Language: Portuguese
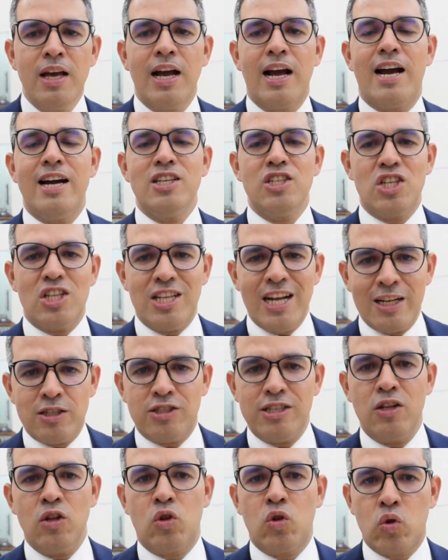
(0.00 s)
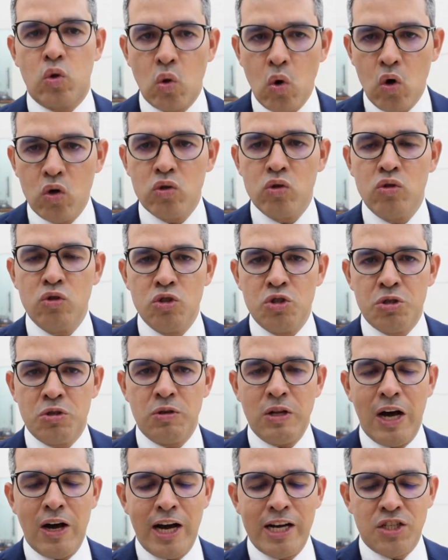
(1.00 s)
candidatos em todas
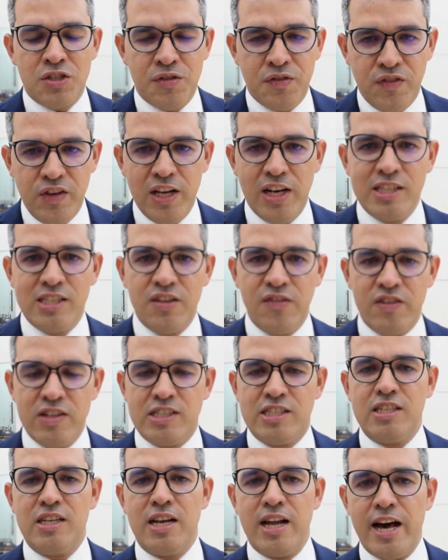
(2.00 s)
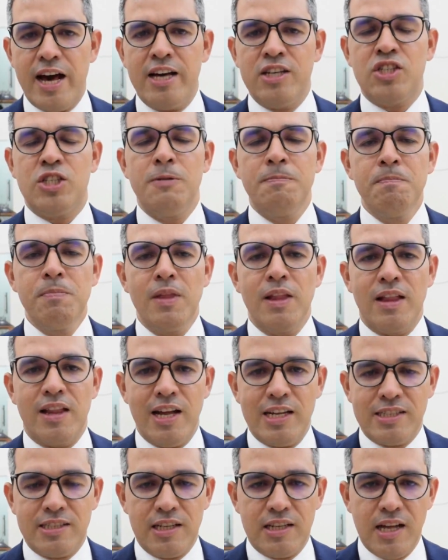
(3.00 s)
as vilas e vicinais
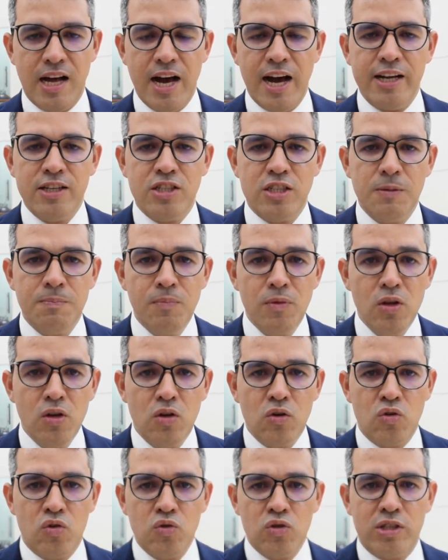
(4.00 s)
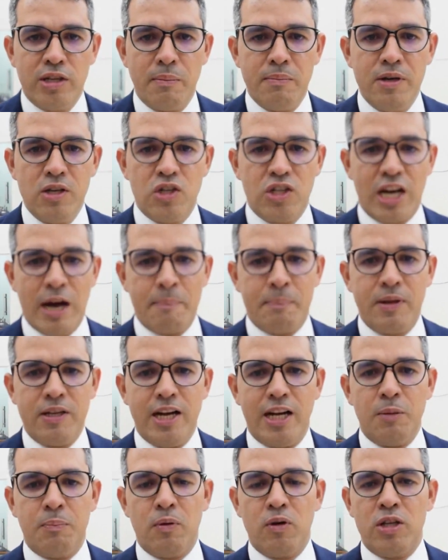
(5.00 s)
da cidade, juntamente
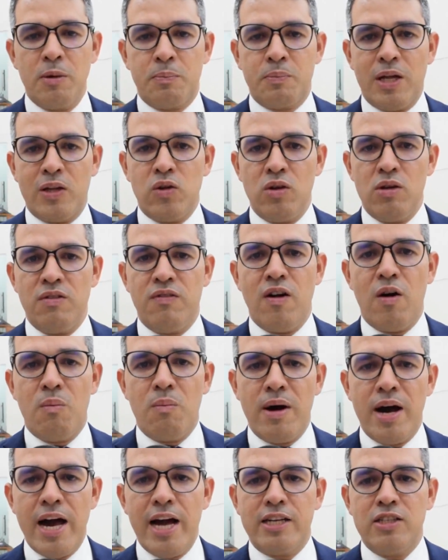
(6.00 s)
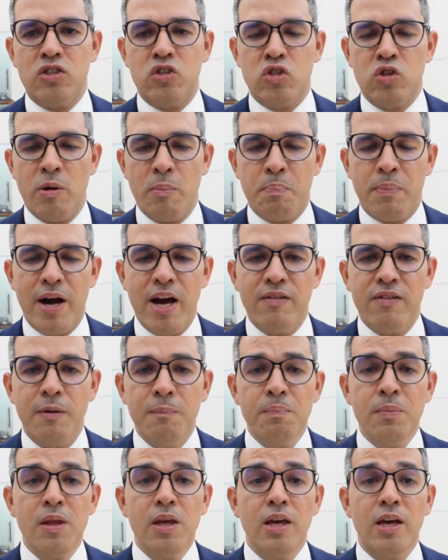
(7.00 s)
capitaneada pelo deputado Olival Marques, José Paiva.
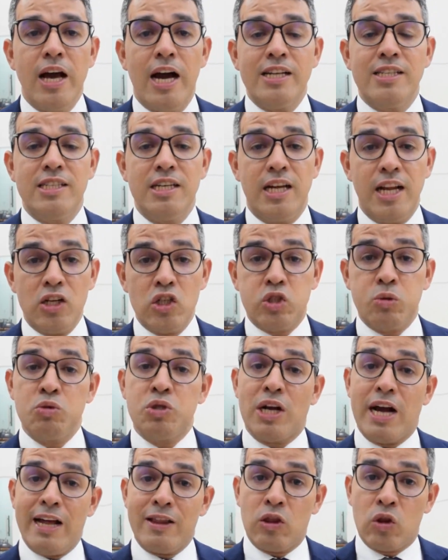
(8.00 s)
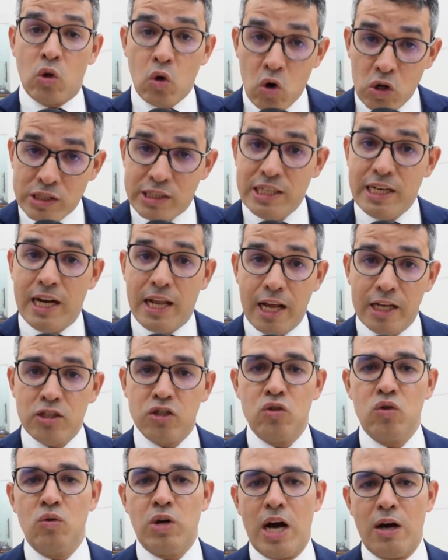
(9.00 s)
As igrejas, somos 14
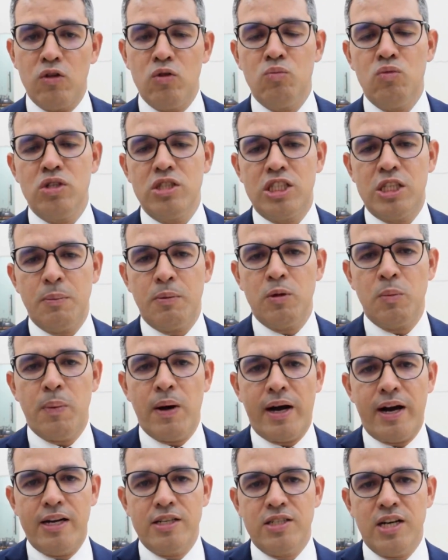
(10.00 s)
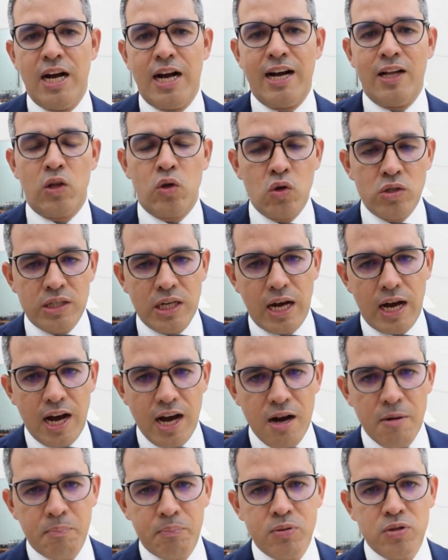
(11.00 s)
igrejas no, no, município do Pacajá, 14
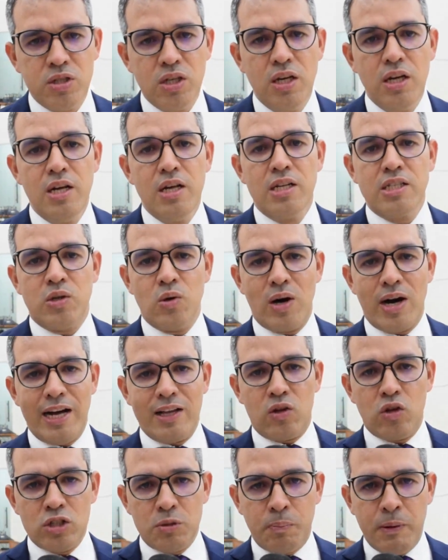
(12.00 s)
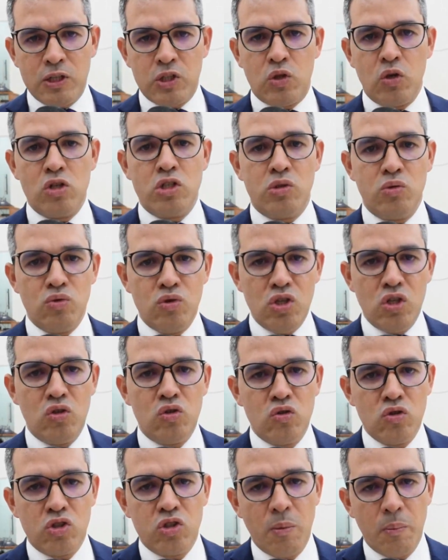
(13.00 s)
campos, são 14 pastores unidos
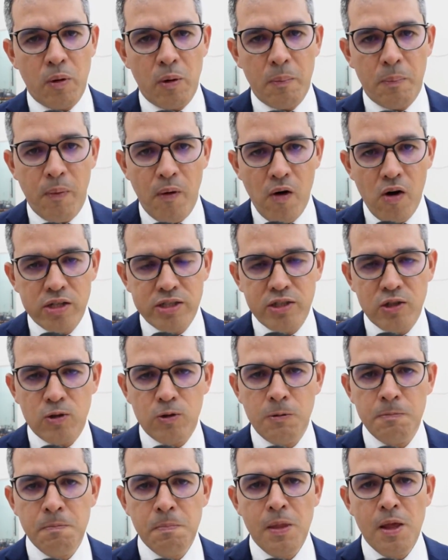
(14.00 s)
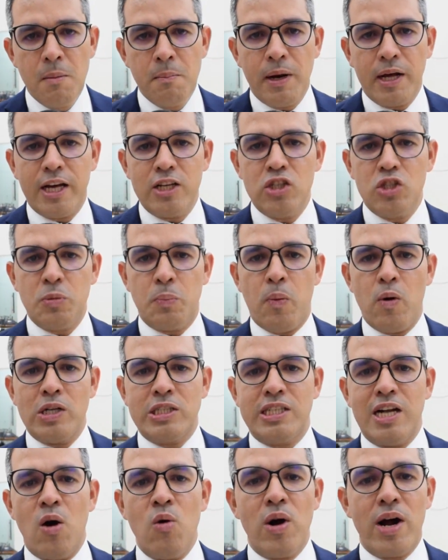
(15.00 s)
num só propósito, para que a gente
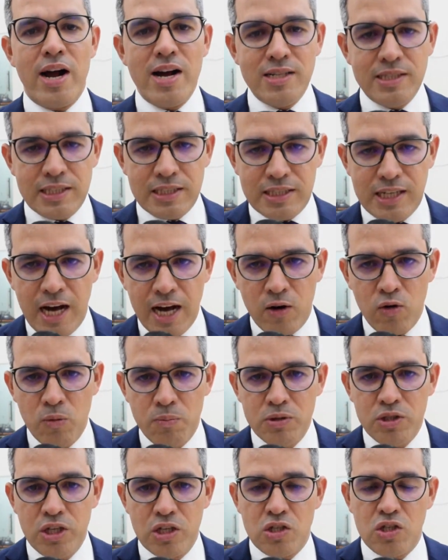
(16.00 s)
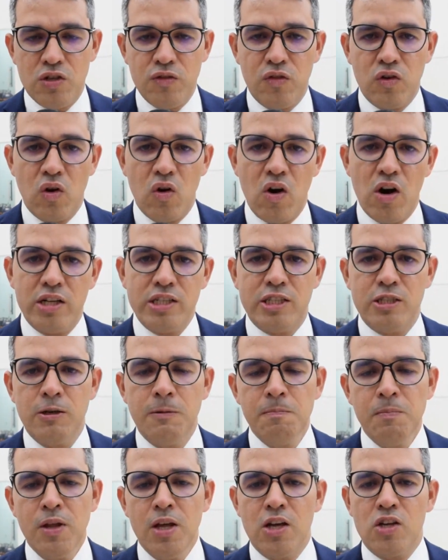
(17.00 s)
possa alcançar o objetivo nosso
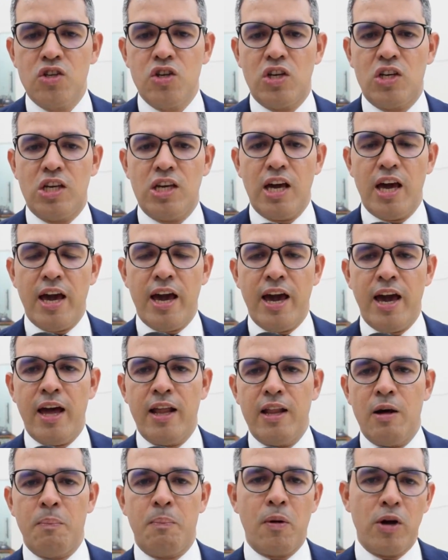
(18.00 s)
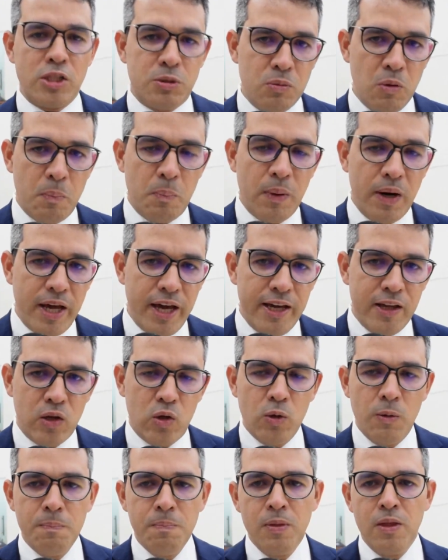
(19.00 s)
de que é, no próximo
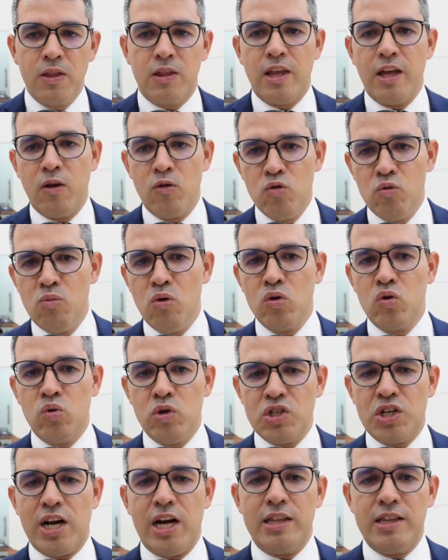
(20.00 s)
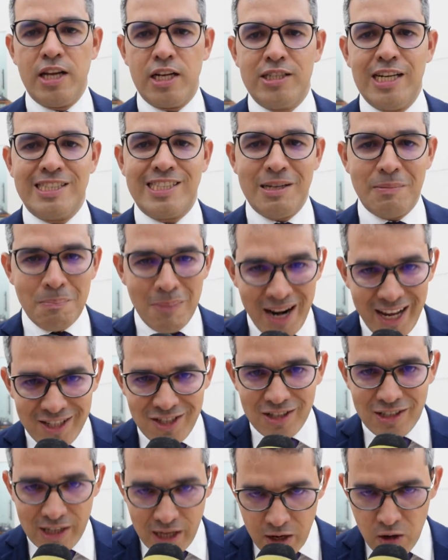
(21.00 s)
pleito, ter uma ou duas cadeiras da Assembleia
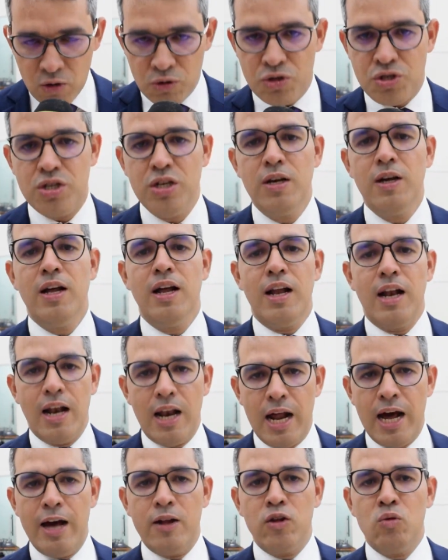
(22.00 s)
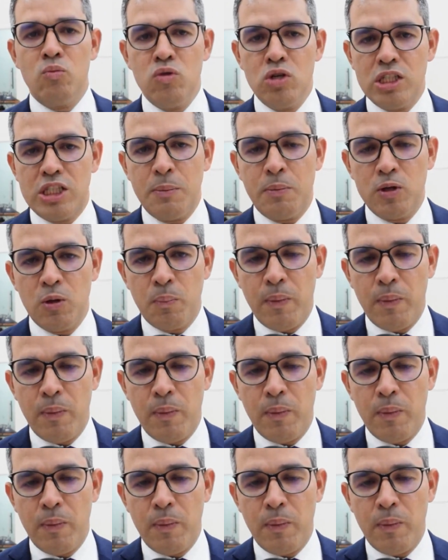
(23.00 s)
de Deus lá no município do